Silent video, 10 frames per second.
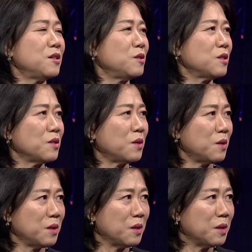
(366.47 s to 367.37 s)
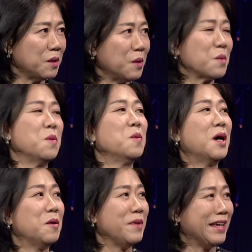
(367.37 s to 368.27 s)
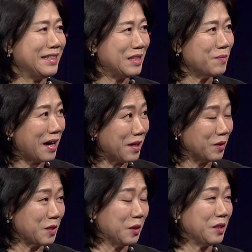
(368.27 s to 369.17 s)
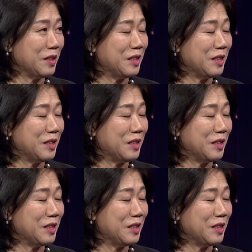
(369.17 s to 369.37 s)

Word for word: 젖어서 어, 공허함에 있지 말고 젖어